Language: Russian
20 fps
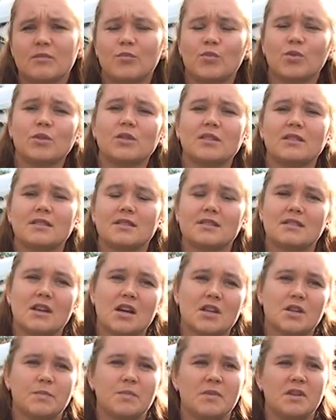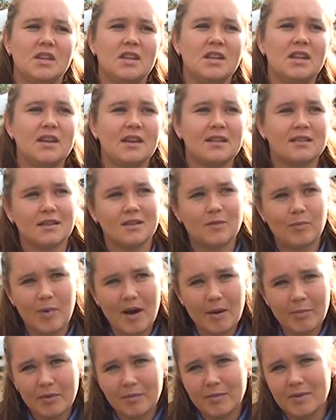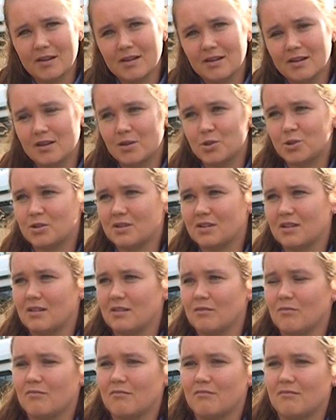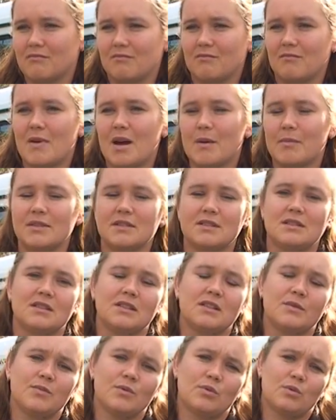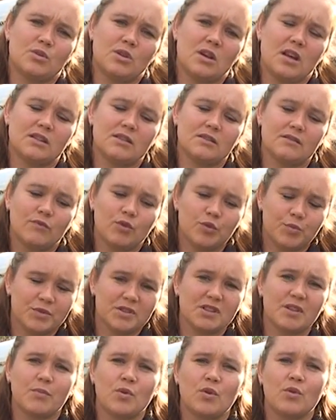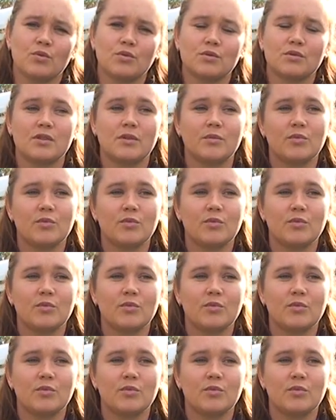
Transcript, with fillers: работает, а скажем, не этот папа биологический. Мама сидит, получается, в отпуске по ходу за